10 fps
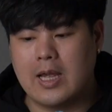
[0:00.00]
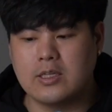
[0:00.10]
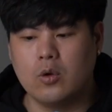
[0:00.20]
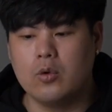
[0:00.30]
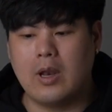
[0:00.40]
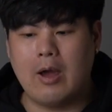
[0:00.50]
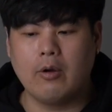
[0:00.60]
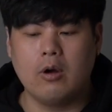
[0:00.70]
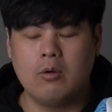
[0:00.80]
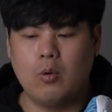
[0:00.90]
น่าจะรู้อยู่แล้ว
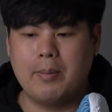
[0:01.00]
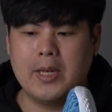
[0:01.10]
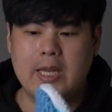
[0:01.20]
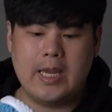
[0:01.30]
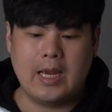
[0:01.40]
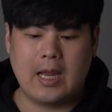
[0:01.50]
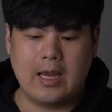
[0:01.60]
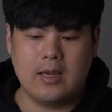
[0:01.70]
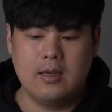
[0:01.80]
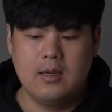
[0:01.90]
เนาะว่ามันดียังไง
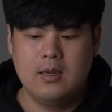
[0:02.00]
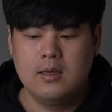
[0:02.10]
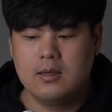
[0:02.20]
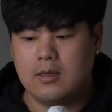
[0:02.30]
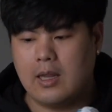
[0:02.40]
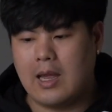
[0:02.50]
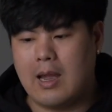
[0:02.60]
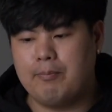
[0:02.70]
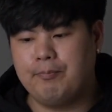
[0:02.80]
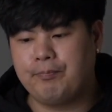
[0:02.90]
นะค
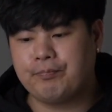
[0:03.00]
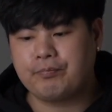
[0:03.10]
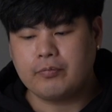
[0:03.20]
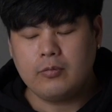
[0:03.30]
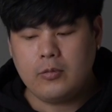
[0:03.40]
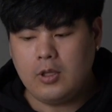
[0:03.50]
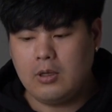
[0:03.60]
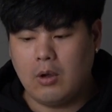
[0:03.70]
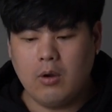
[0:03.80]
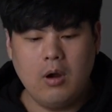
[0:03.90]
รับ
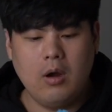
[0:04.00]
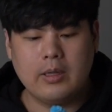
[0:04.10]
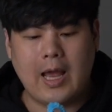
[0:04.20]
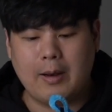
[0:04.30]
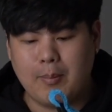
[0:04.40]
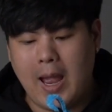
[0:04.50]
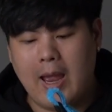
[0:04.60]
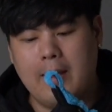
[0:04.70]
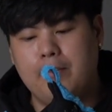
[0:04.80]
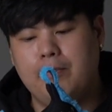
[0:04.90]
แล้วก็ถัดมา
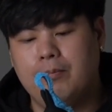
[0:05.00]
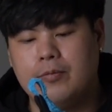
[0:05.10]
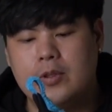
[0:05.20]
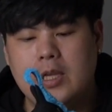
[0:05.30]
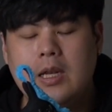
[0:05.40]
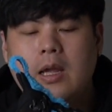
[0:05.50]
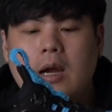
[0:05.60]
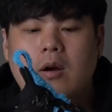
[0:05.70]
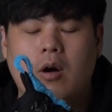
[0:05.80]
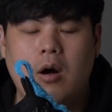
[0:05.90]
ที่เรื่
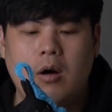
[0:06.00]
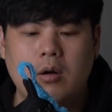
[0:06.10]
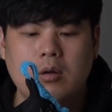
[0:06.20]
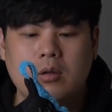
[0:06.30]
องของ